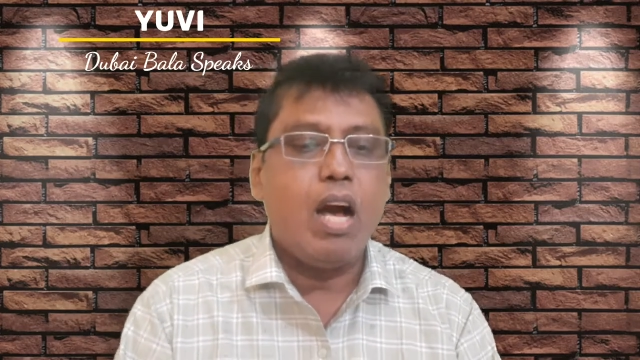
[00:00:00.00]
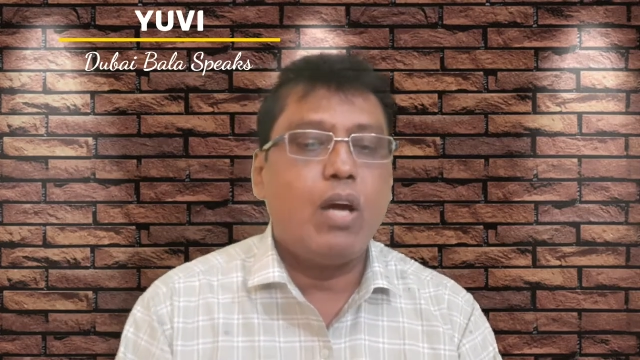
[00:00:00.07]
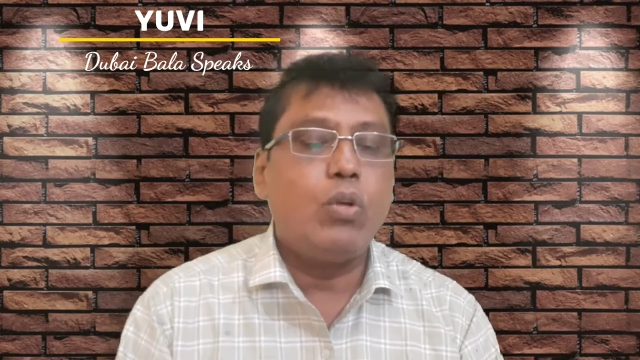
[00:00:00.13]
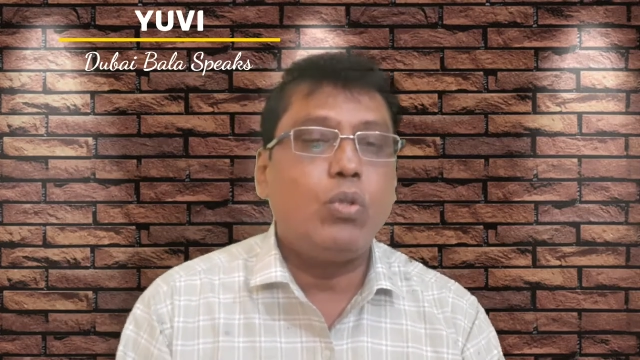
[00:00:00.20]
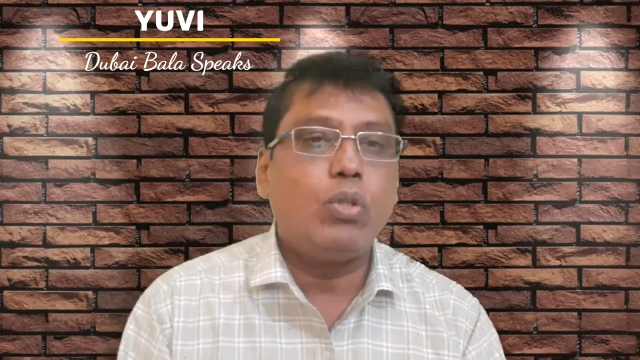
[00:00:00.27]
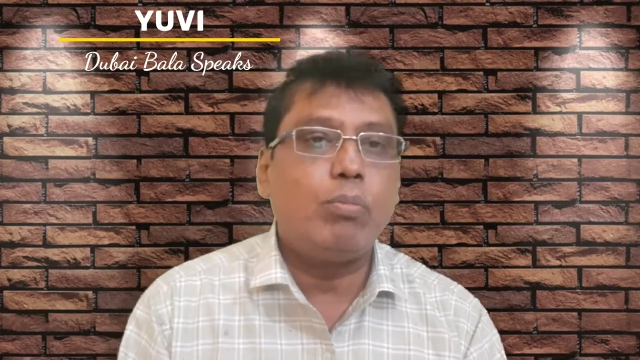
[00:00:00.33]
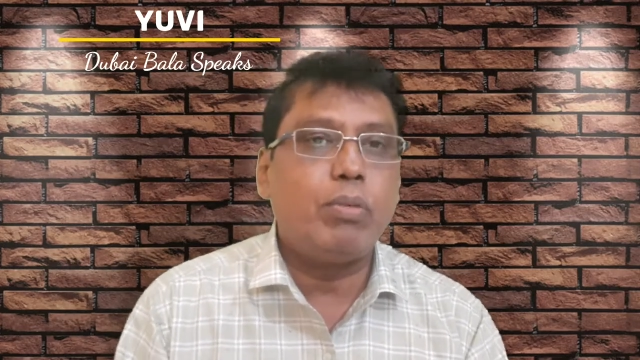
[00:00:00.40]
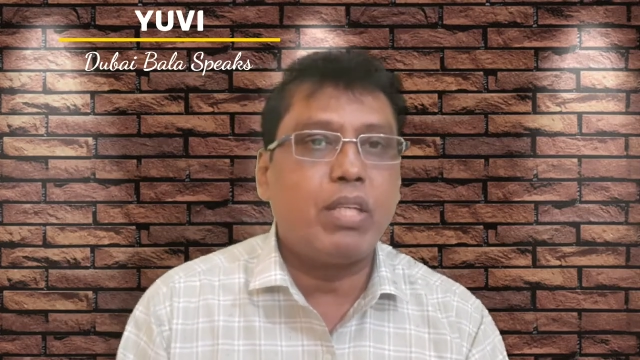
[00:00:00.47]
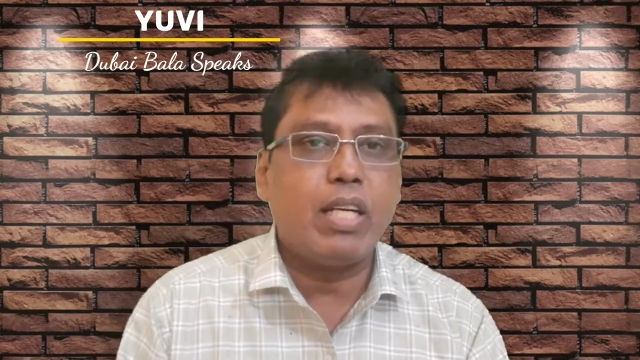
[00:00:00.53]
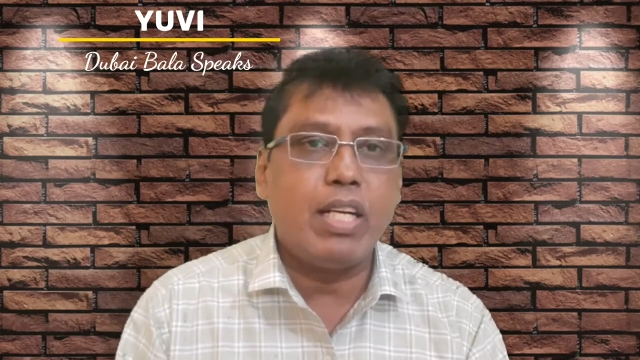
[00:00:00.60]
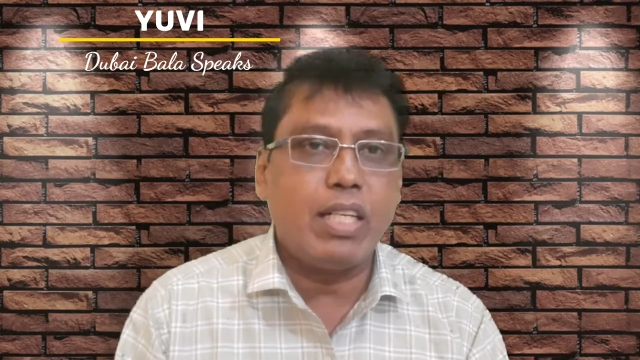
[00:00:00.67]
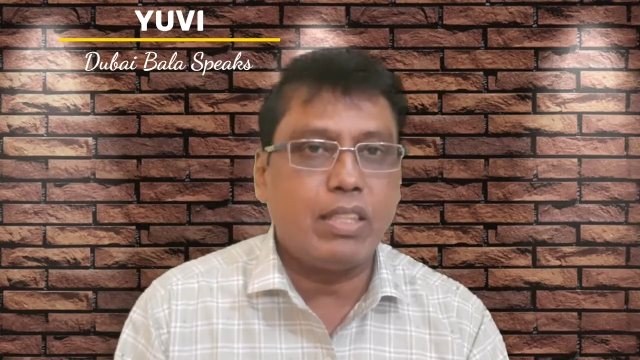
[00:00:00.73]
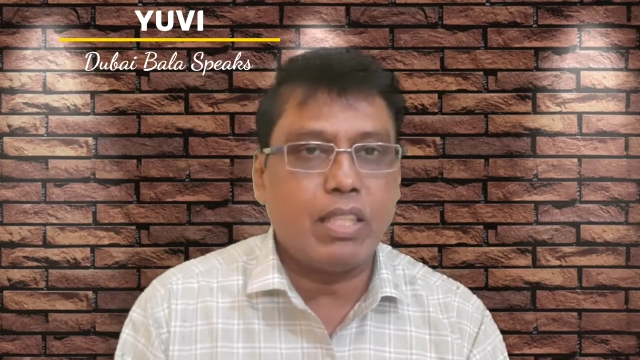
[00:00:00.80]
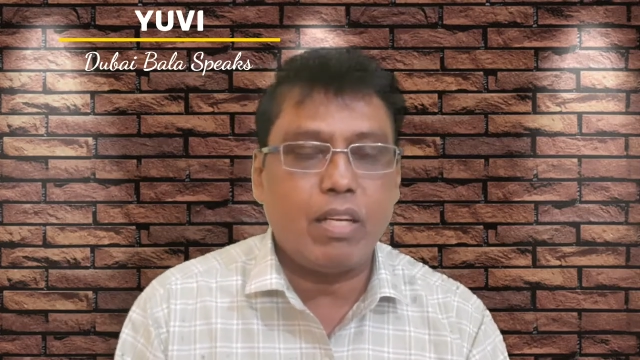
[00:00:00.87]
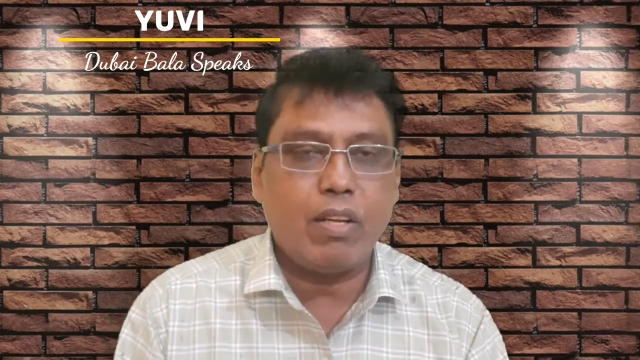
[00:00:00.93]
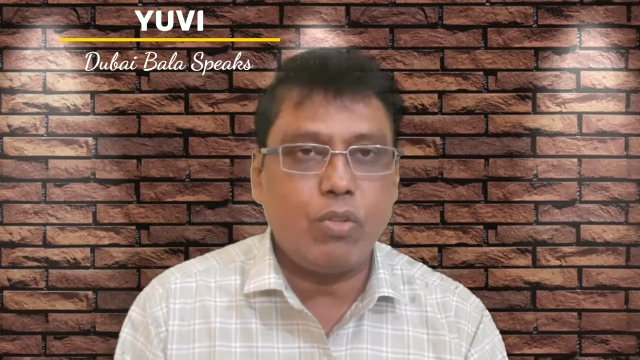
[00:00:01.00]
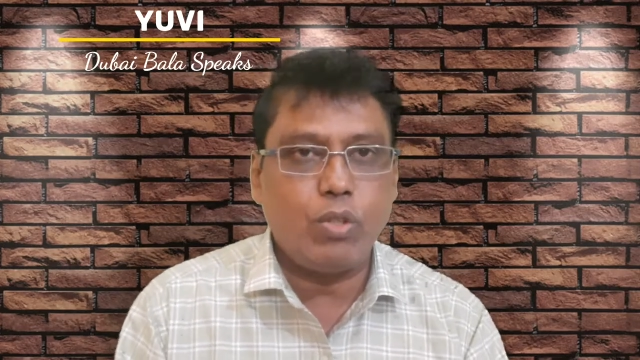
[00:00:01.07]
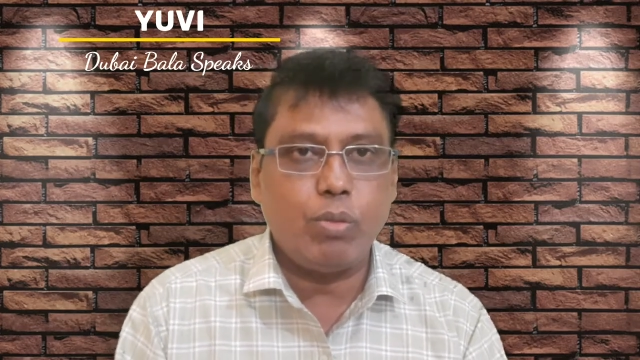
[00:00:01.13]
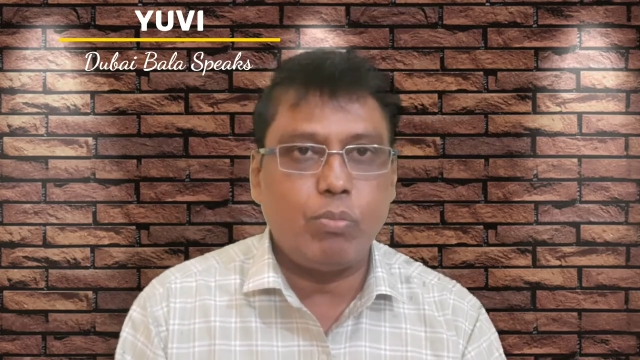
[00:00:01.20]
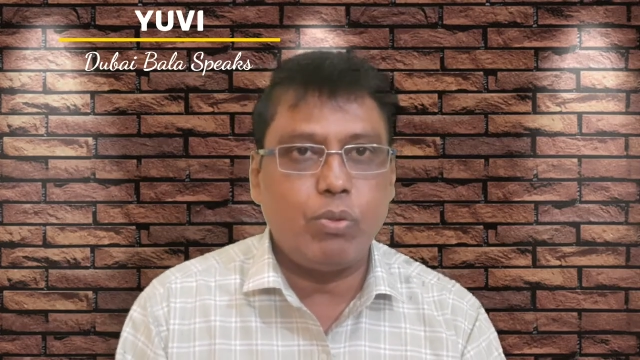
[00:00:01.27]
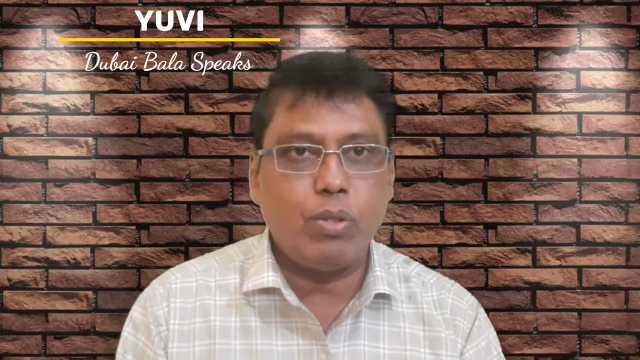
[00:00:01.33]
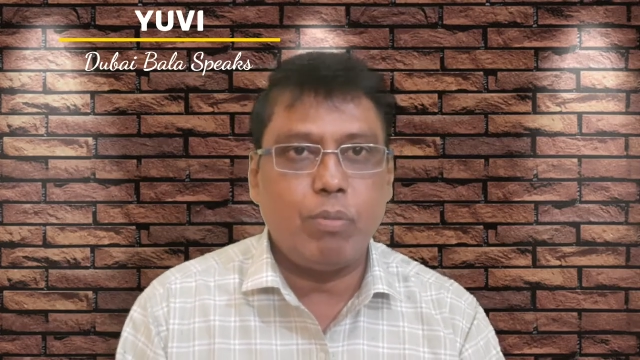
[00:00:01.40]
அறுபத்தொம்பது ரன் அடித்தார்
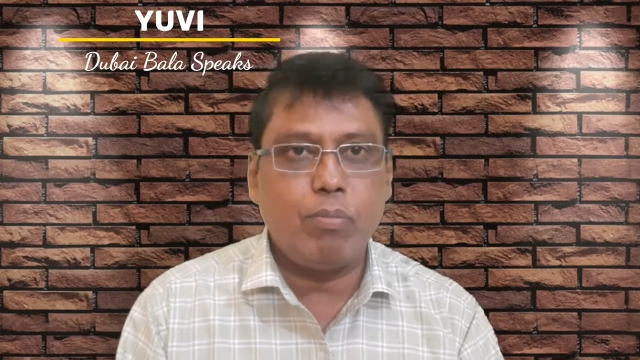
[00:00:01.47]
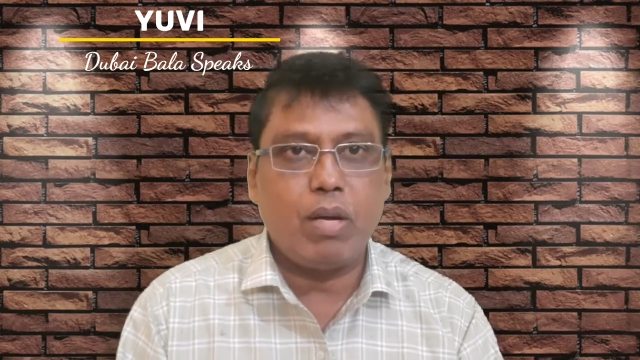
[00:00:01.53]
அறுபத்தி மூணு